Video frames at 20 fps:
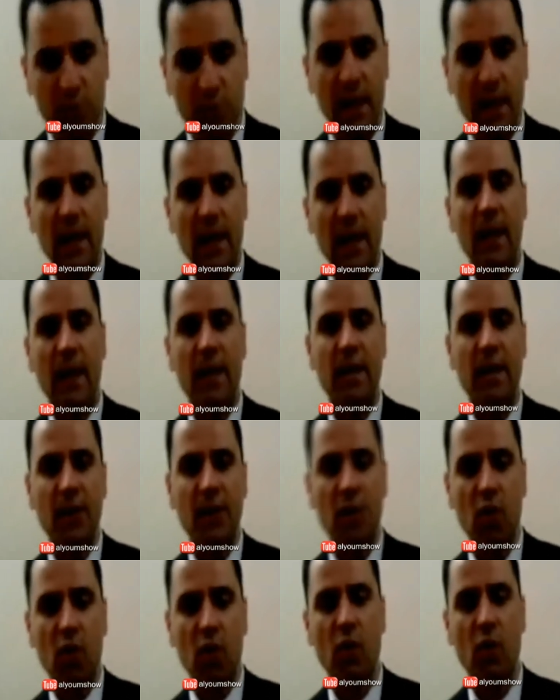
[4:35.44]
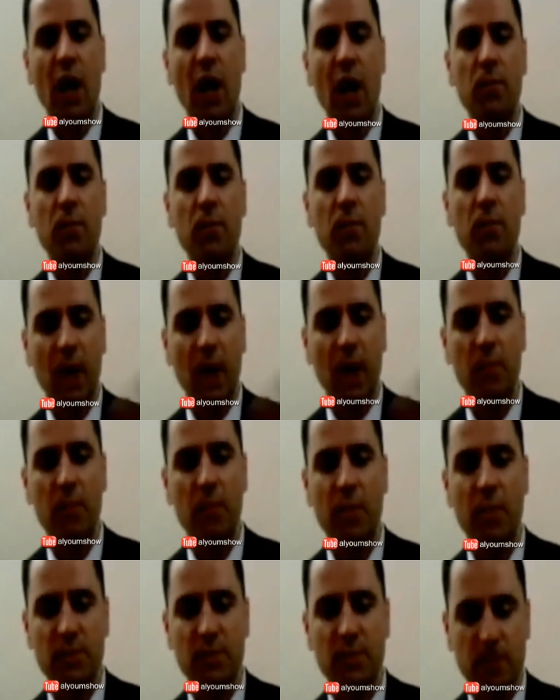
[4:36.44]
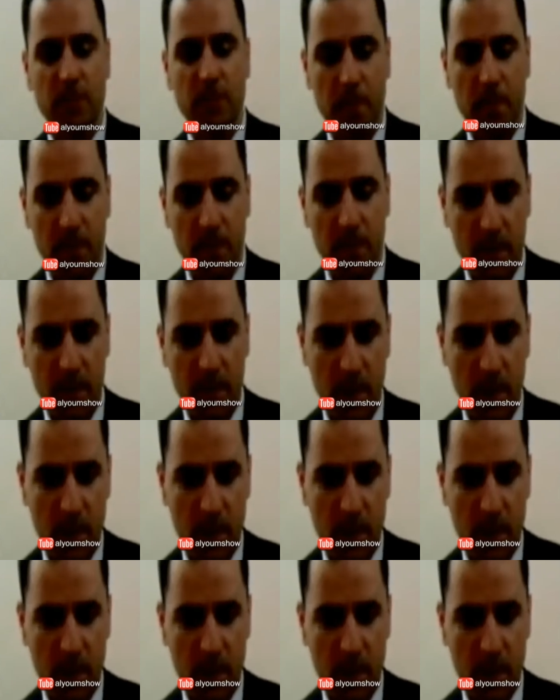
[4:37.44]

نعم لأن ولكن يعني اليوم بعد هذا